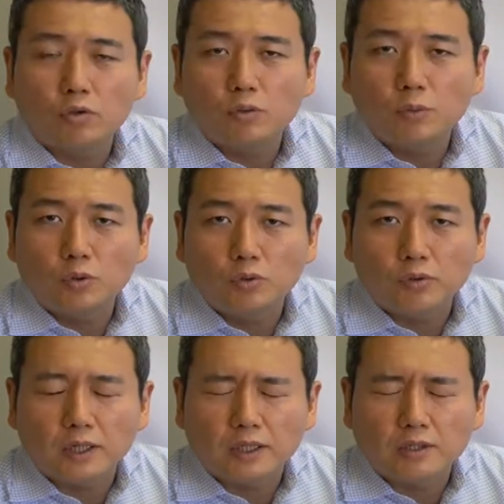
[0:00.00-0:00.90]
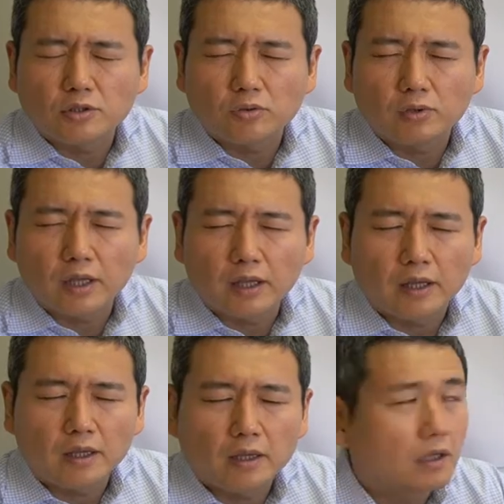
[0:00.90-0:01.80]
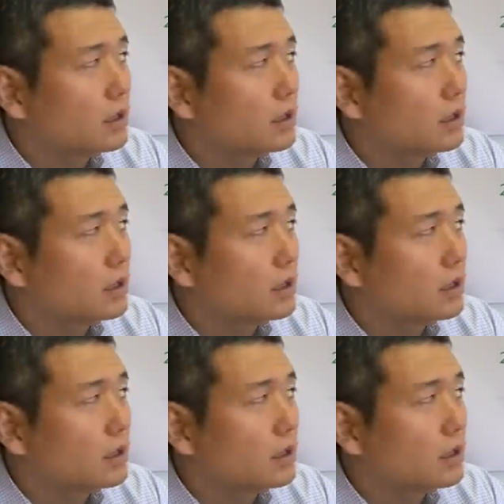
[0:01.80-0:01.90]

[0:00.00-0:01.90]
というものを受けている人で